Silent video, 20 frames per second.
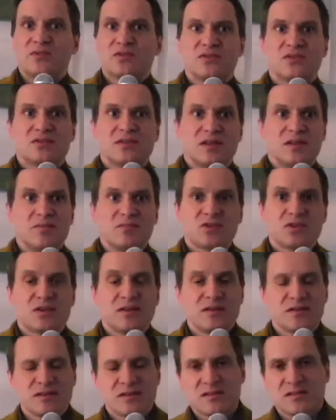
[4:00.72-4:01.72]
System
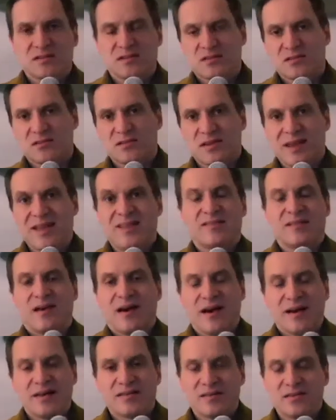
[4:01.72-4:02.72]
stehen, das
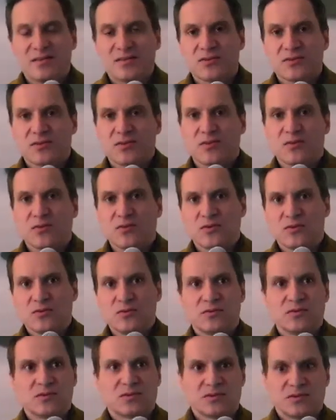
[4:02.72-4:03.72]
entartet
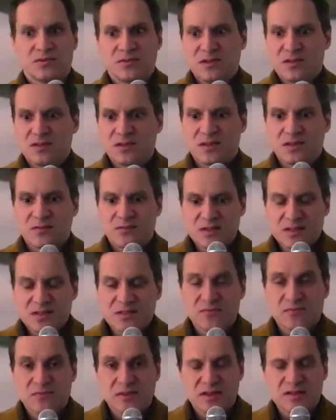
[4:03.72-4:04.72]
und nicht recht
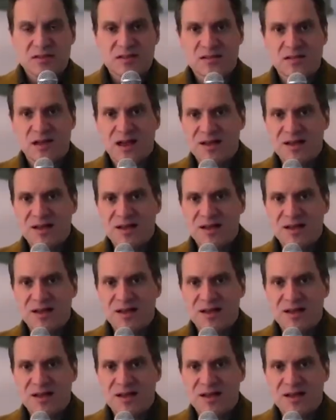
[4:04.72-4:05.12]
wissen, wen sie da